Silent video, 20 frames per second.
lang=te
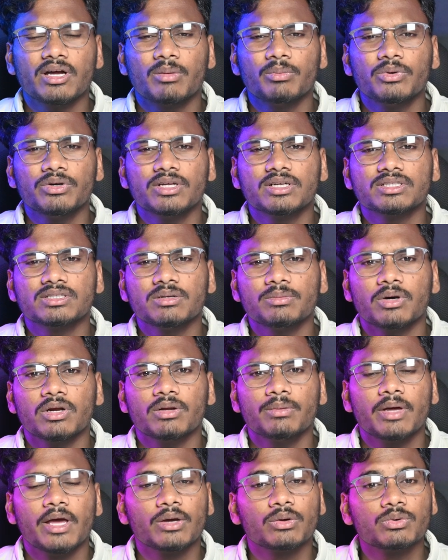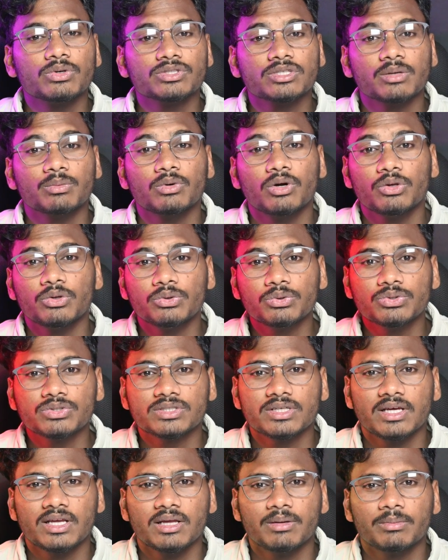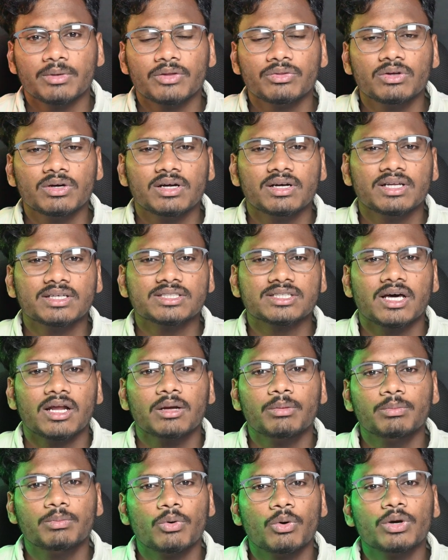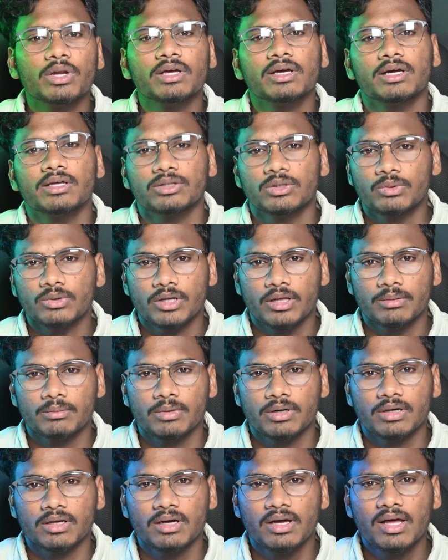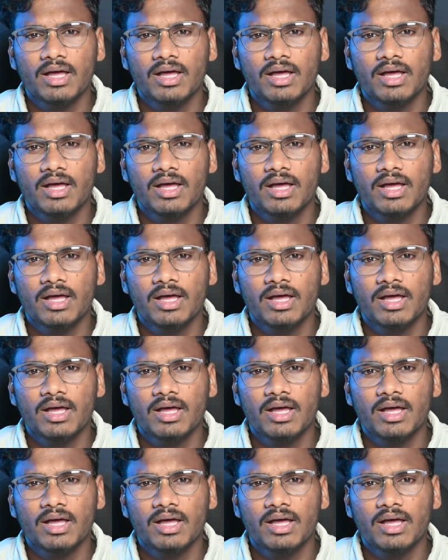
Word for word: ఈ కంప్యూటర్స్ని మనం ఎక్కువసేపు కూడా యూజ్ చేయలేము ఎందుకంటే చాలా బోరింగ్ అయితే ఉంటాయి అనమాట